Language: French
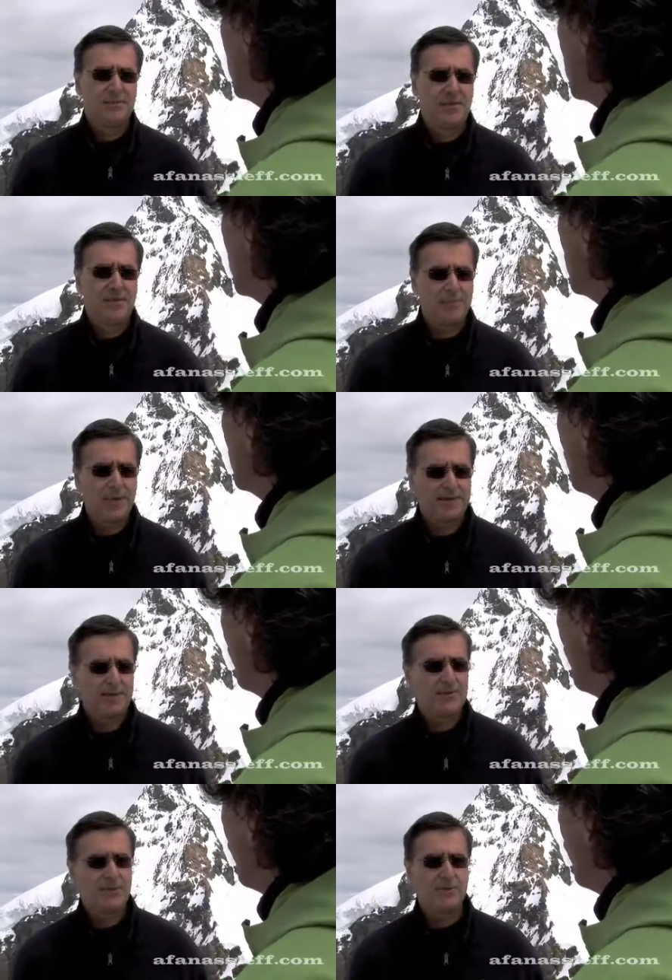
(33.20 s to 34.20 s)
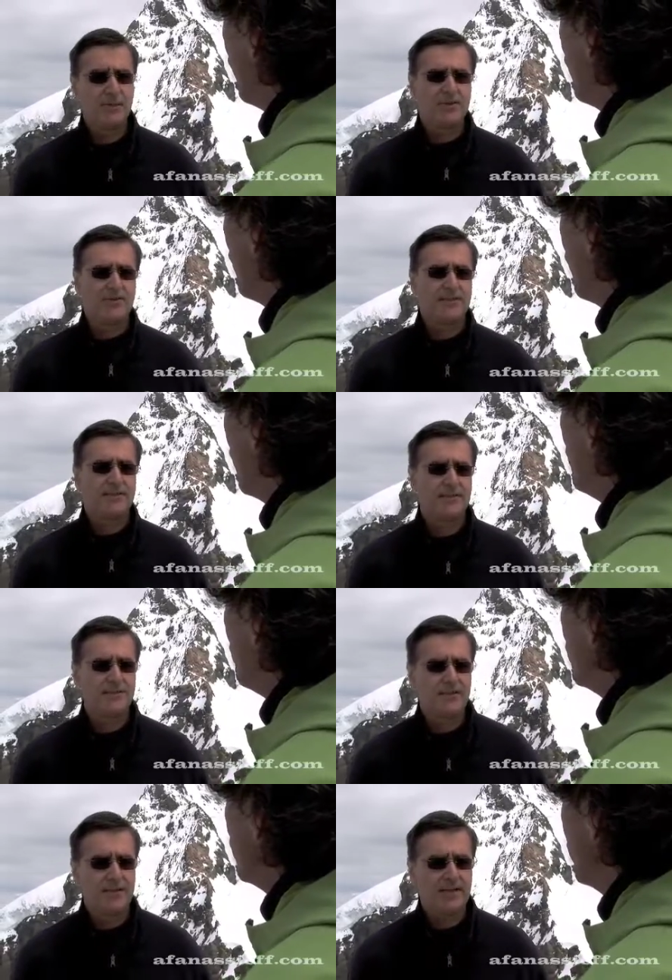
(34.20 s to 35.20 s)
bah, Par exemple, chez nous, à
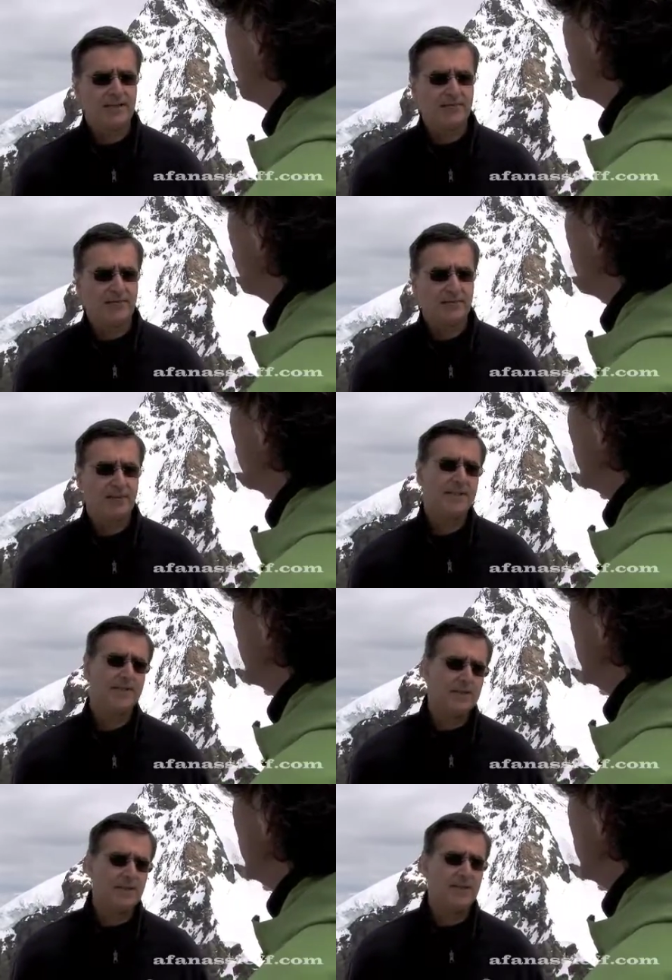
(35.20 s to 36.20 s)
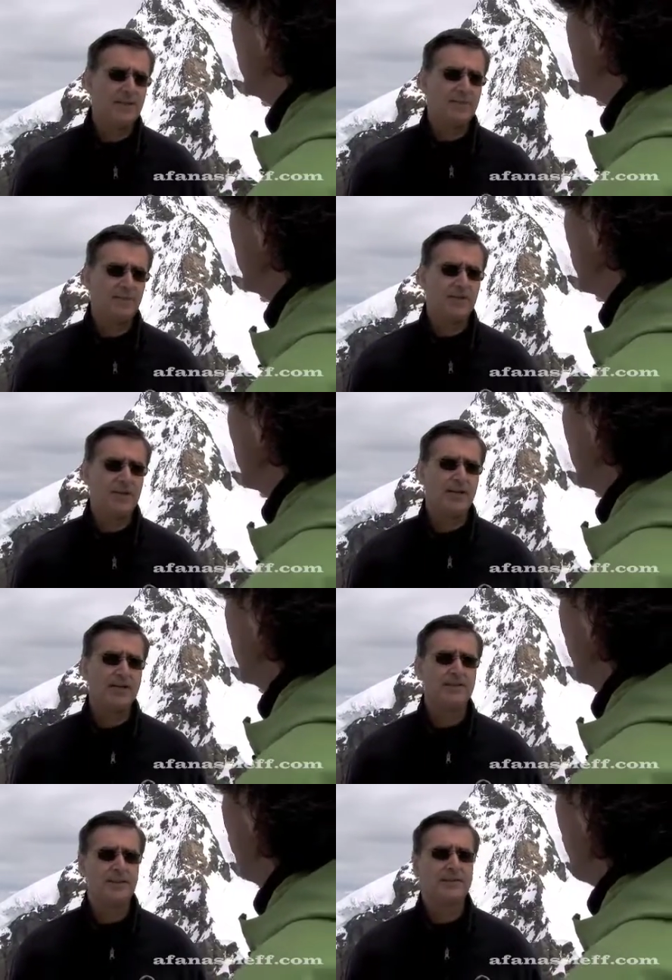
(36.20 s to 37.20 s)
l'Université de Genève, on utilise ces données pour voir
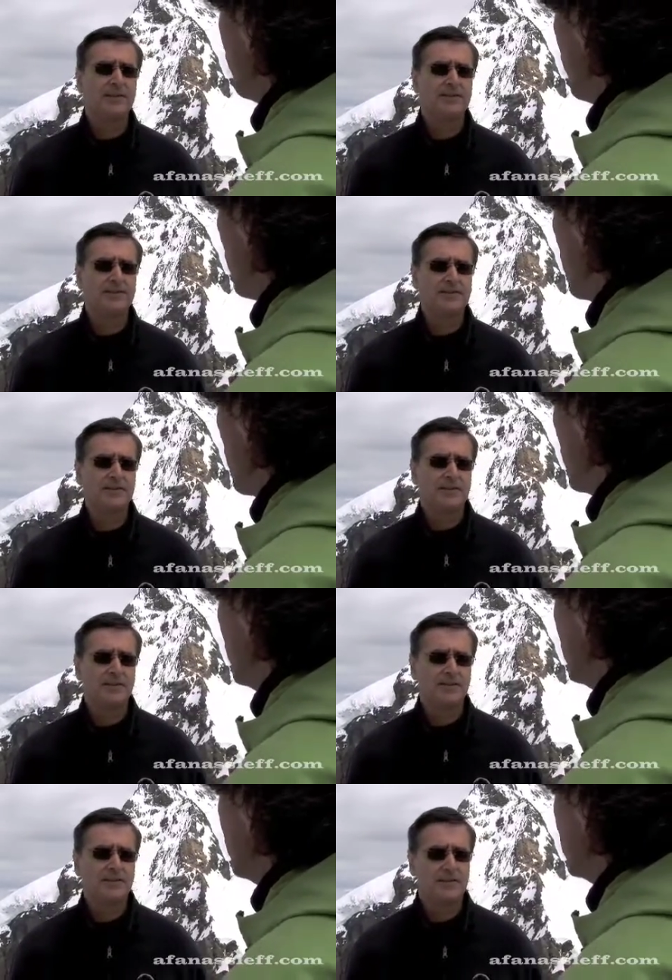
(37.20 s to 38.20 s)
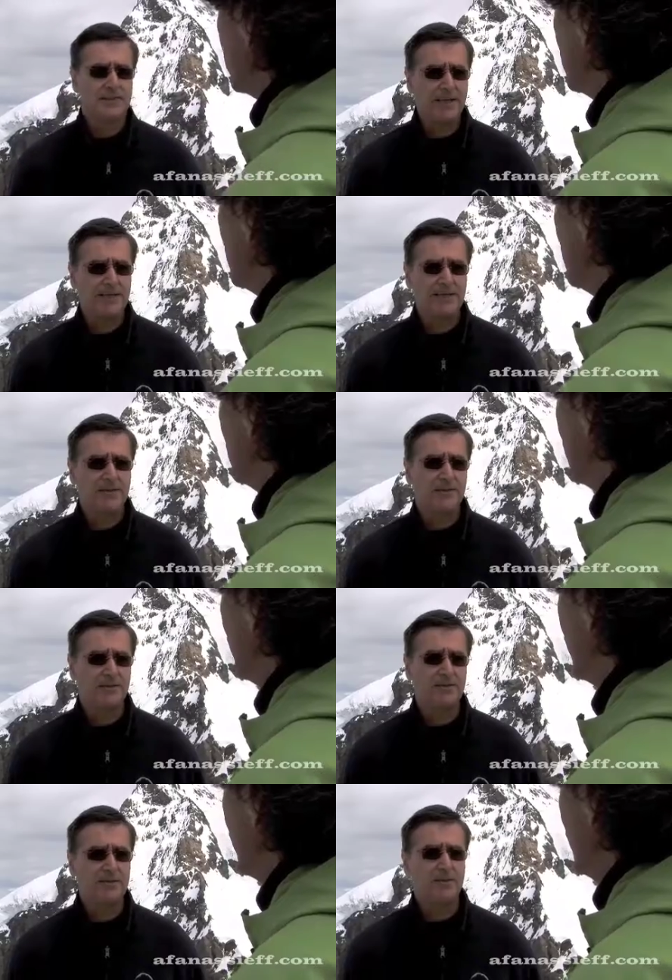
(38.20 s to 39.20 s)
les tendances euh,
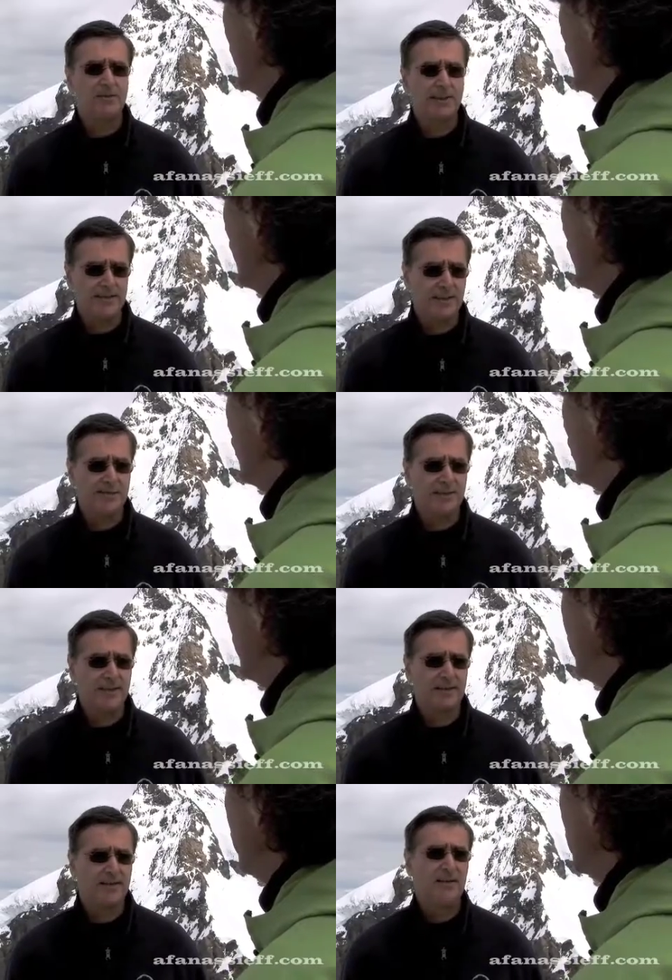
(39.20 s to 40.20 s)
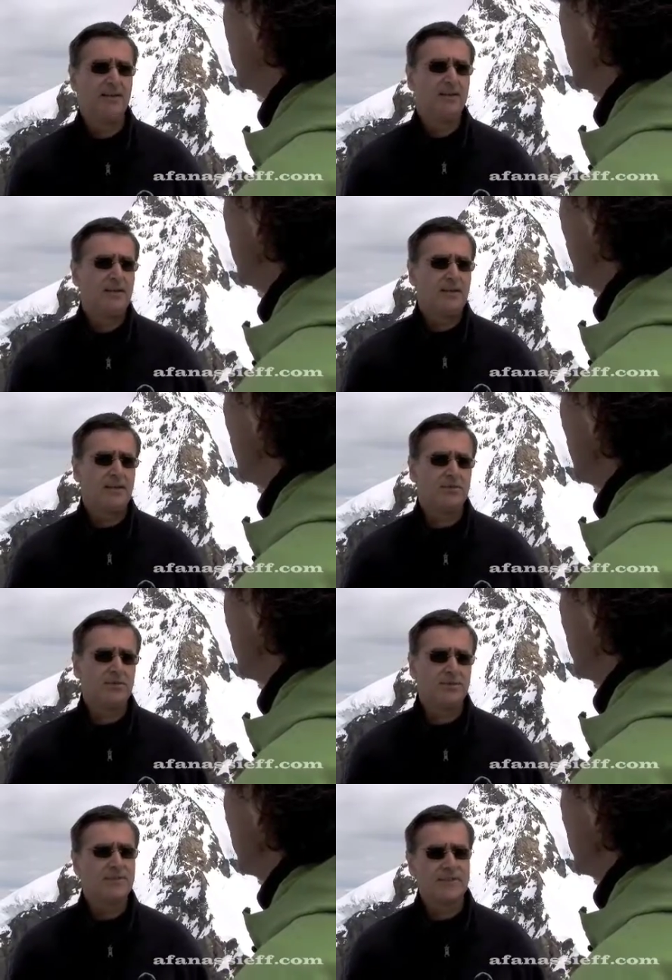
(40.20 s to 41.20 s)
climatiques sur le XXe siècle. Et
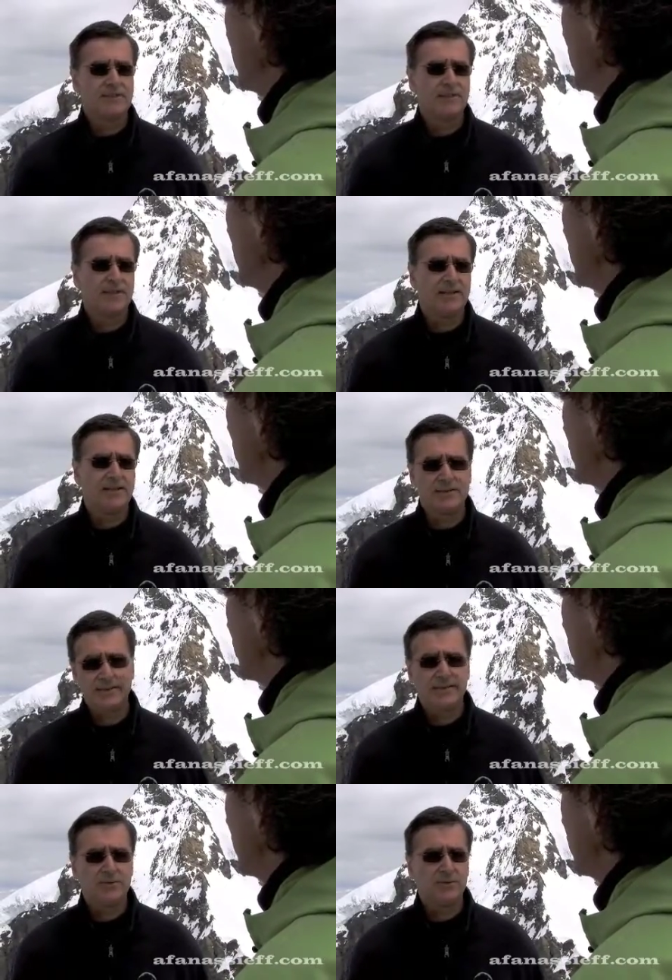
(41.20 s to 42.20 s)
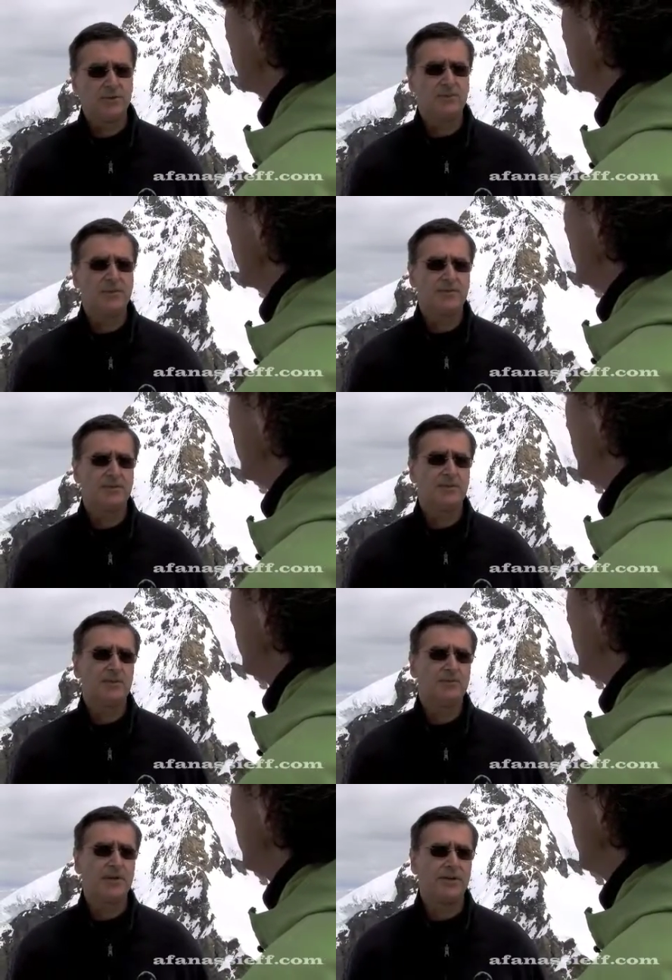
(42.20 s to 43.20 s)
on constate déjà à des altitudes comme ici au
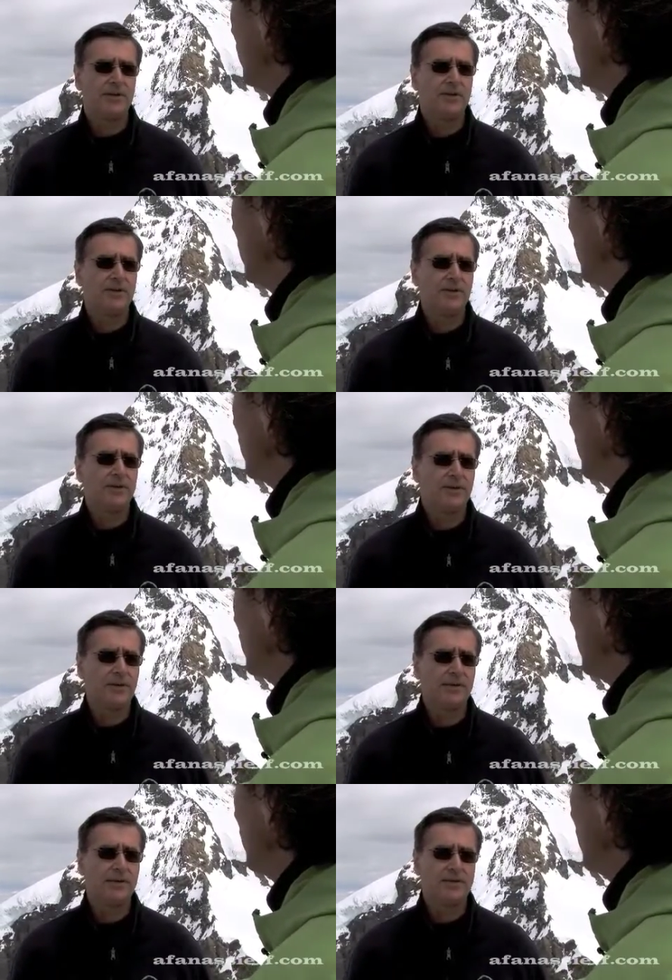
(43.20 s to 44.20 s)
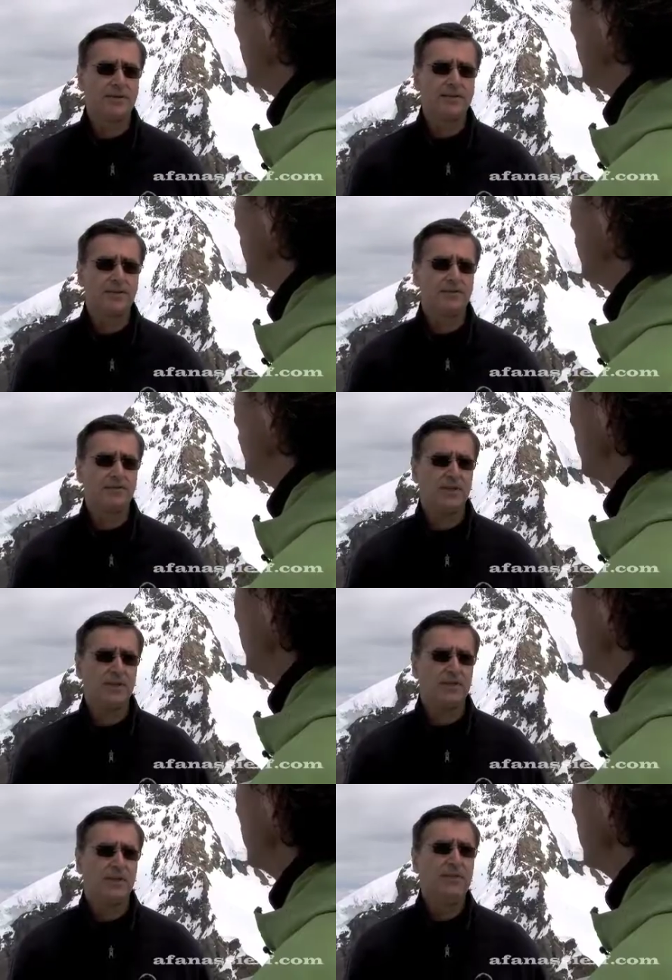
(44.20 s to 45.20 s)
Jungfraujoch que le climat s'est
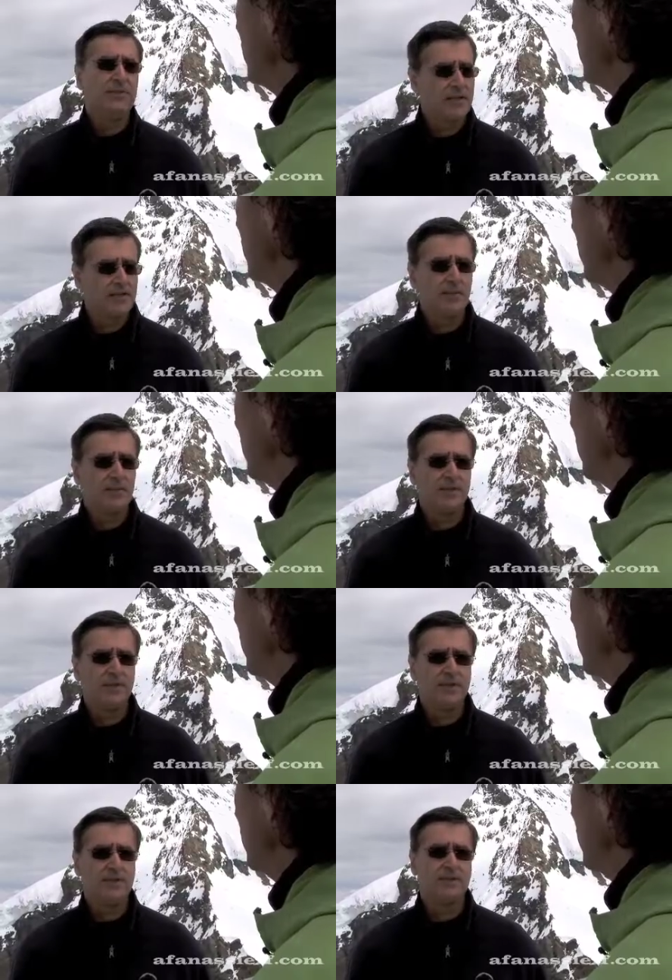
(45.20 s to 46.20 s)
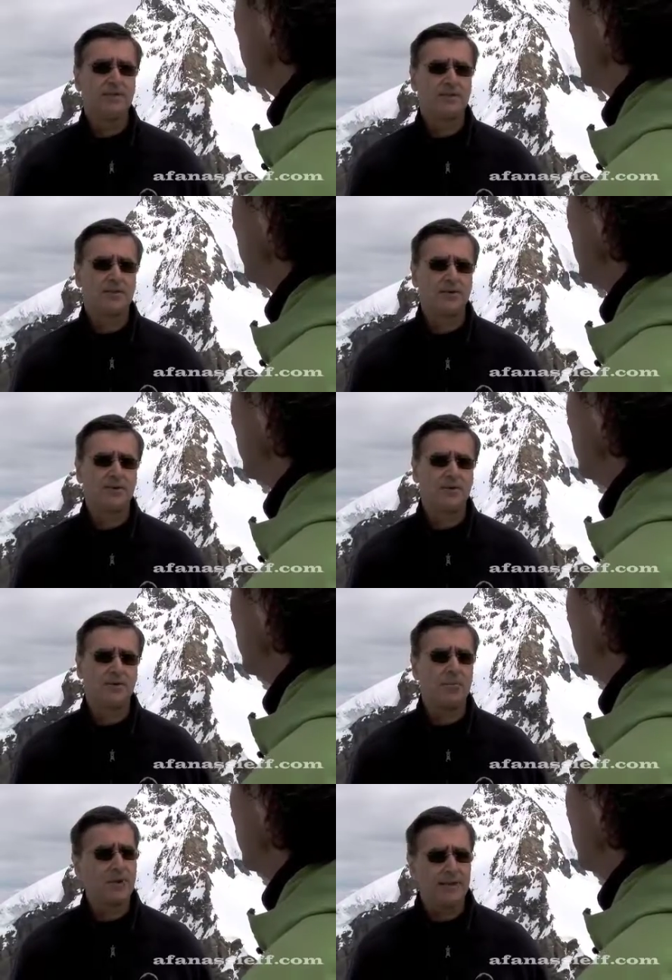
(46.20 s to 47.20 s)
réchauffé nettement plus vite
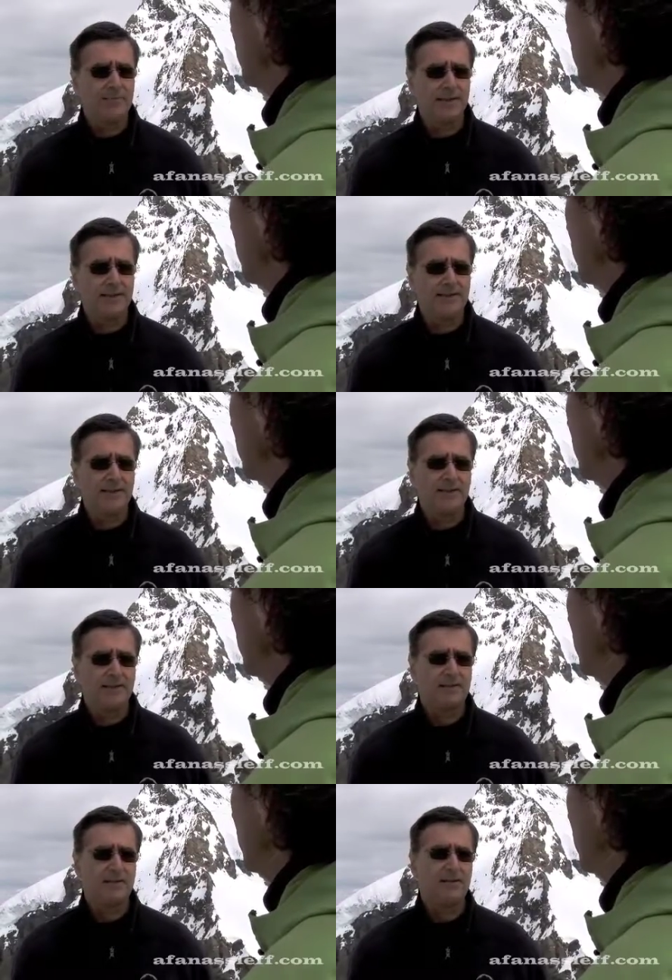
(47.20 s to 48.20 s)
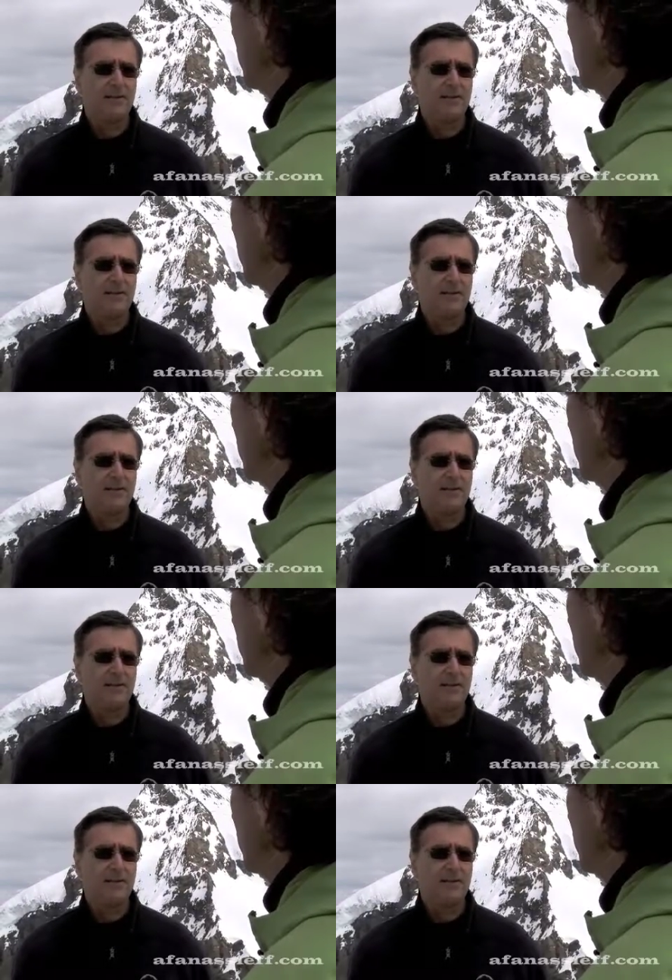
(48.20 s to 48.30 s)
qu'en moyenne planétaire.